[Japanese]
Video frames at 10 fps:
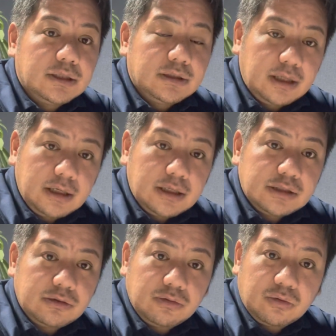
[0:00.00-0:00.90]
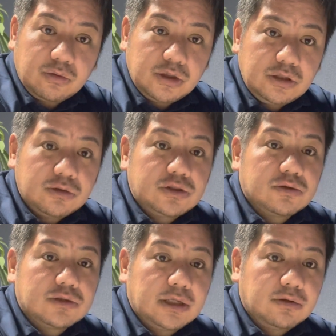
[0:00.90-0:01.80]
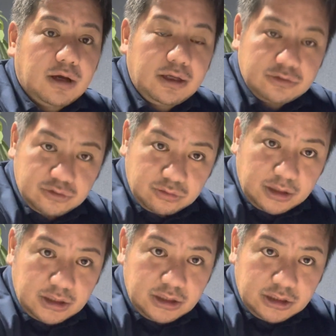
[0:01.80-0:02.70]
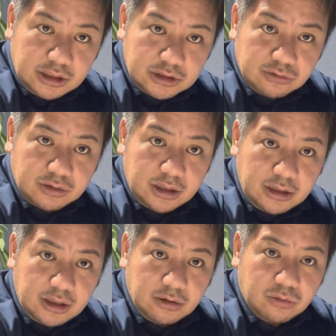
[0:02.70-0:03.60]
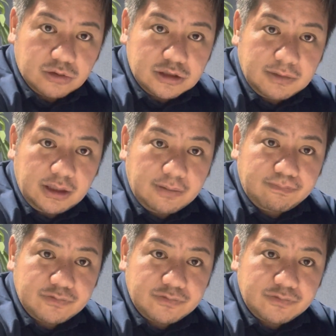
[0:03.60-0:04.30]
ね、その子の命をちゃんとある状態で生きた状態でお家まで